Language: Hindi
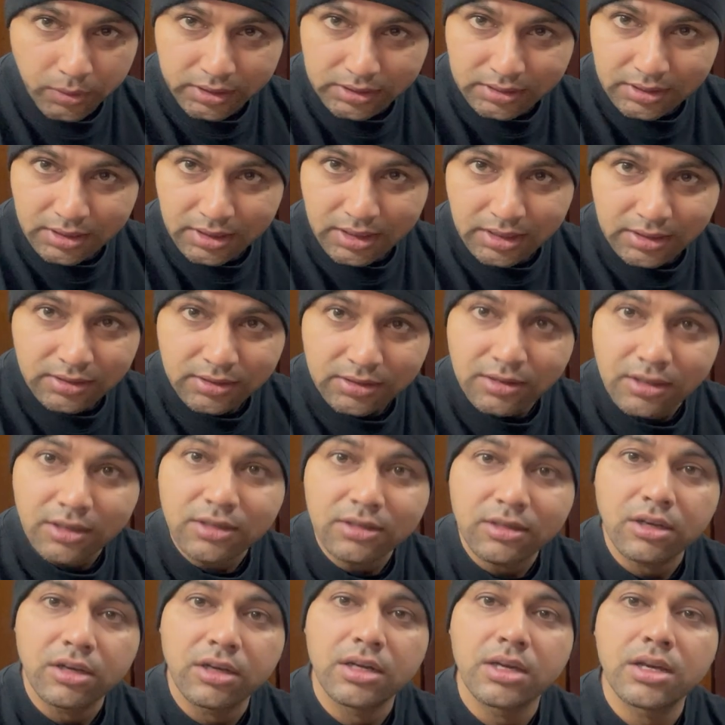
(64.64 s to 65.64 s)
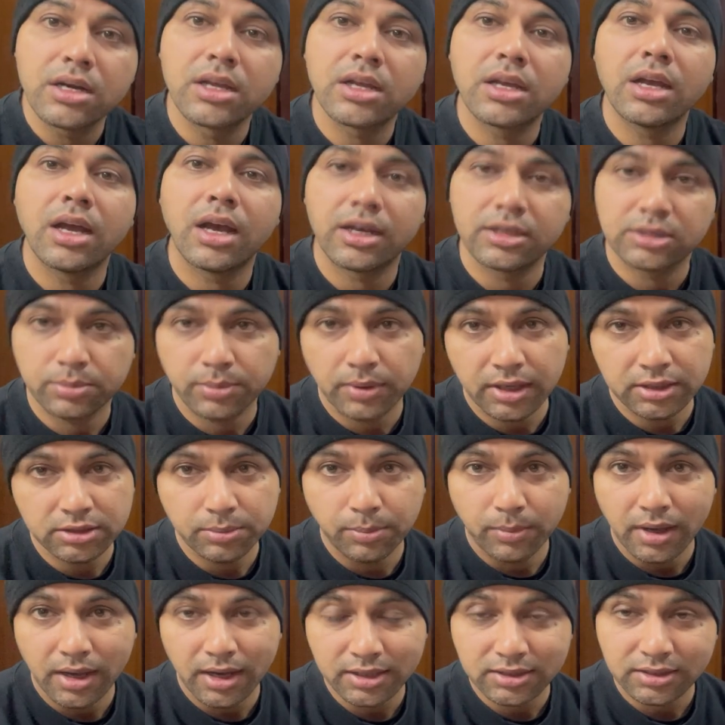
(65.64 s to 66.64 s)
में से 600 के आसपास
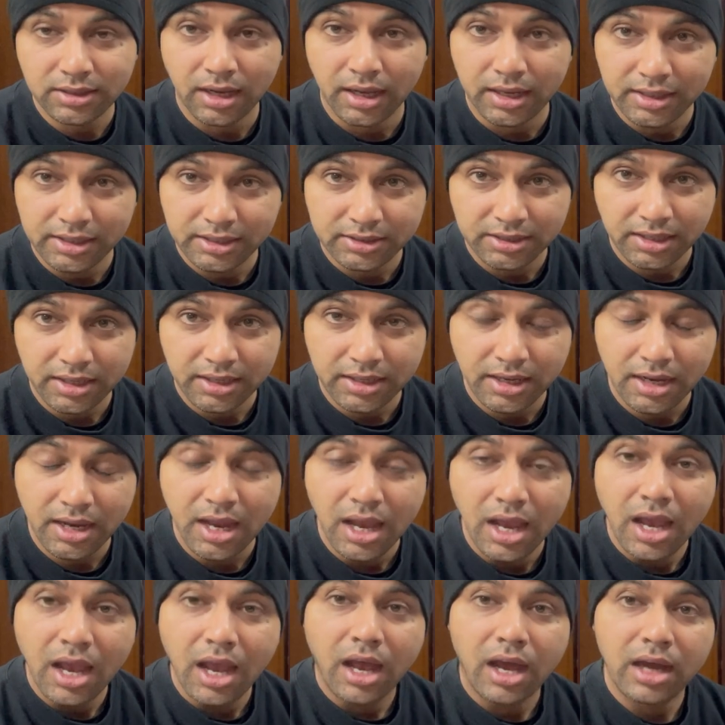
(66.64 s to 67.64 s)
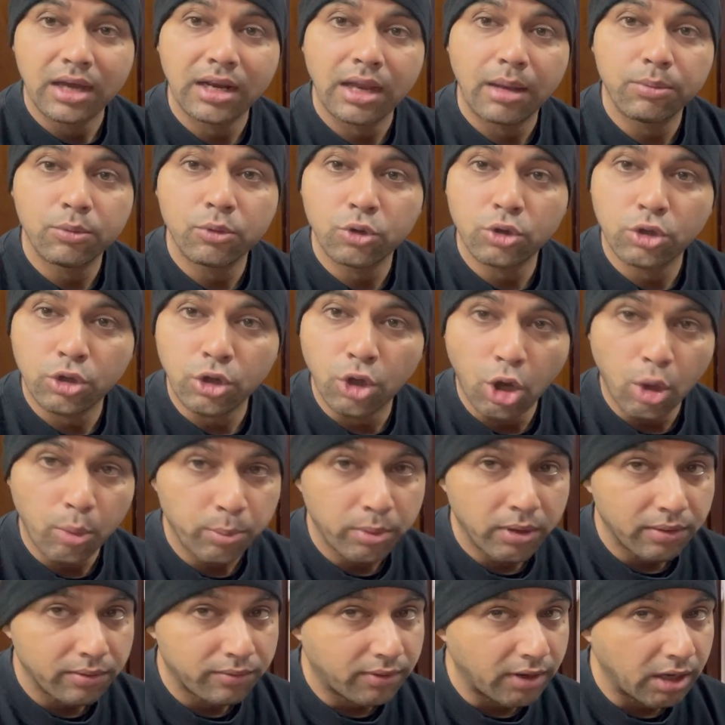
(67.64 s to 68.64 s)
मार्क्स आने चाहिए अगर आपको
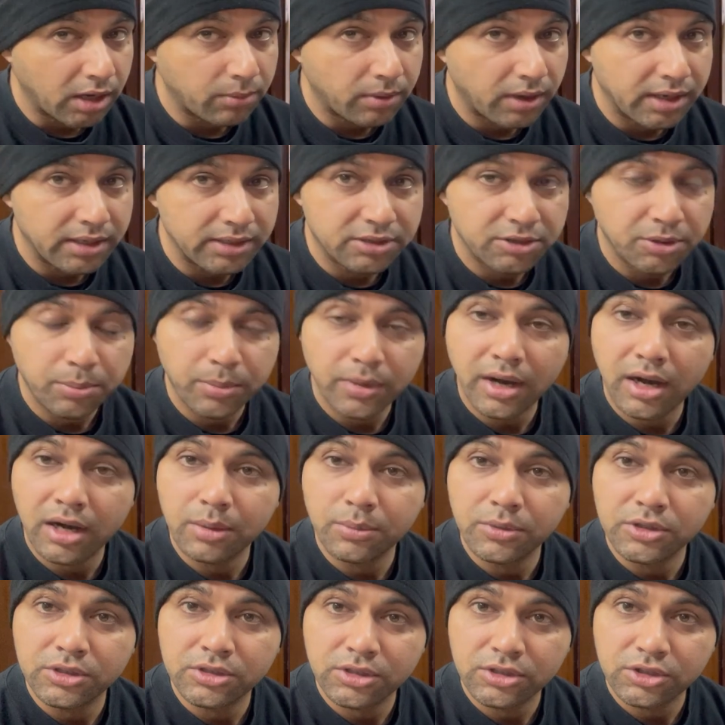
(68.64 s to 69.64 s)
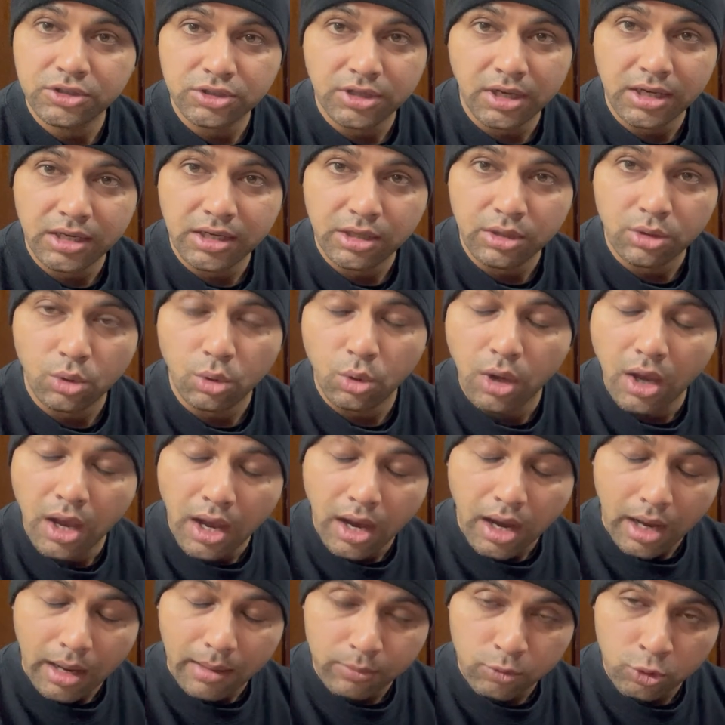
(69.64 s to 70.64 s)
टॉप के फाइव आईएचएम में एडमिशन चाहिए तो
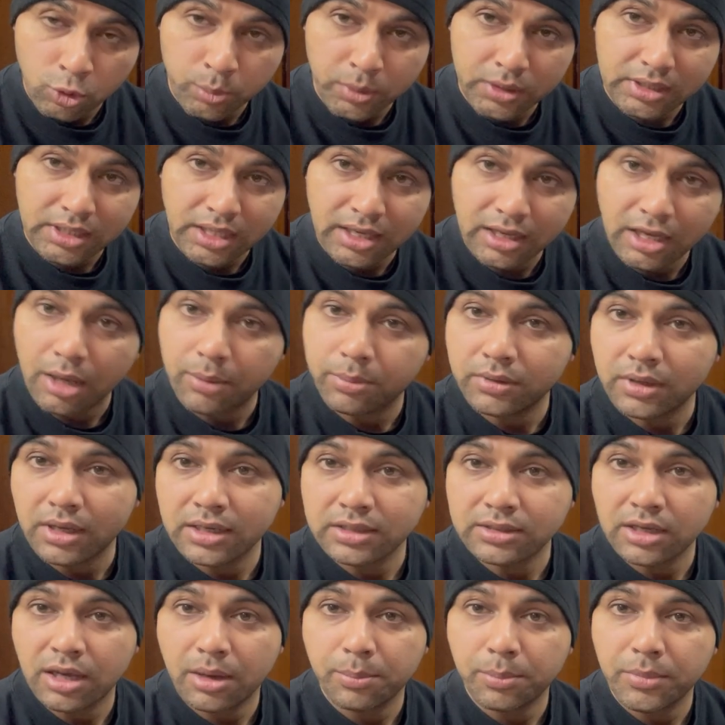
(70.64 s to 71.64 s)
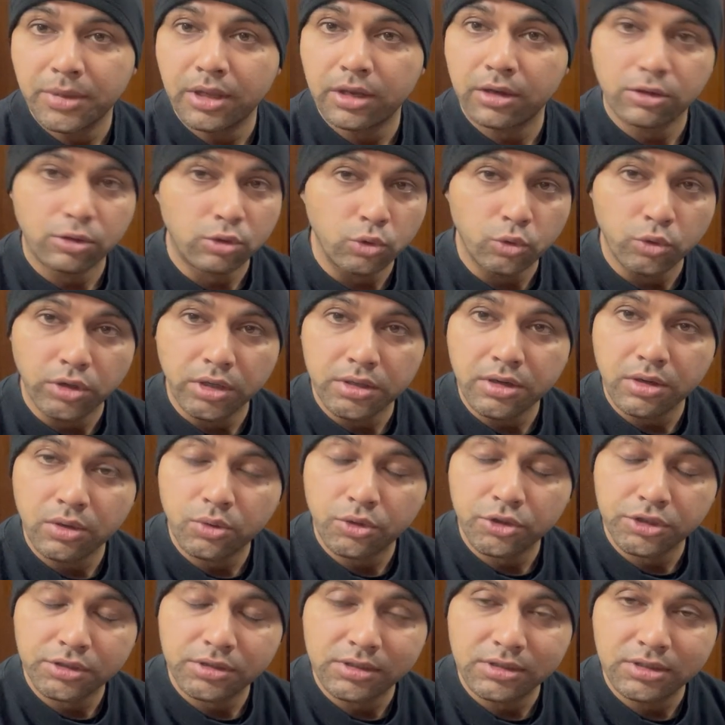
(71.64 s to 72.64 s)
आपको पता है आपके एग्जाम में 200
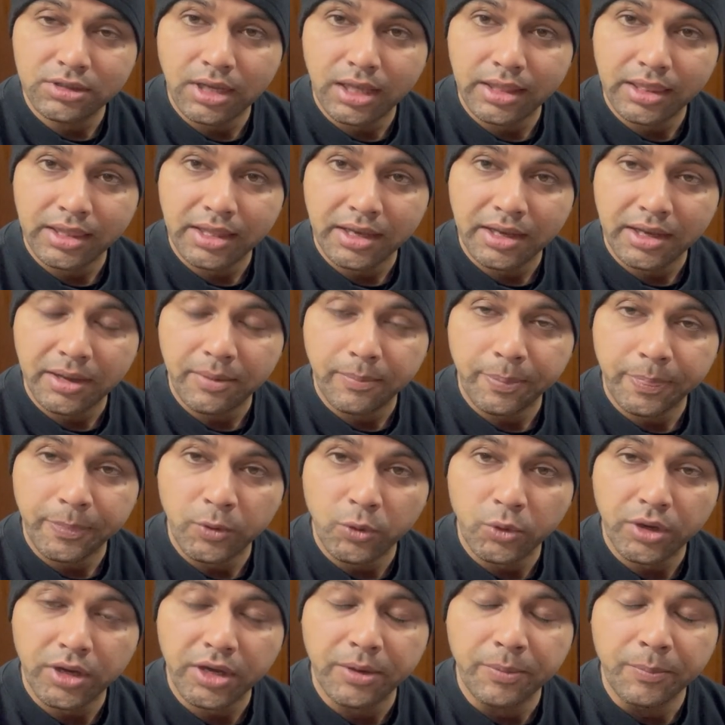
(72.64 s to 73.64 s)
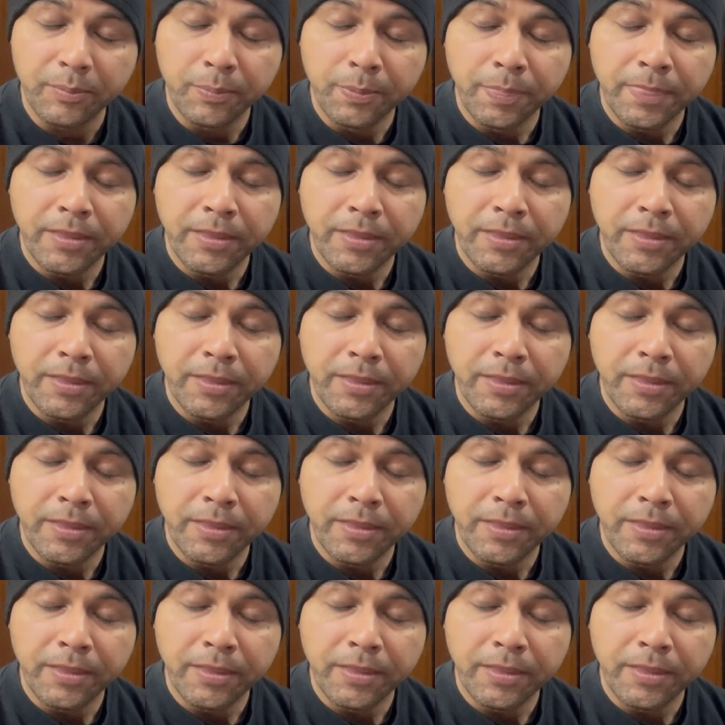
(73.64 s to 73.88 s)
क्वेश्चन आते हैं ओके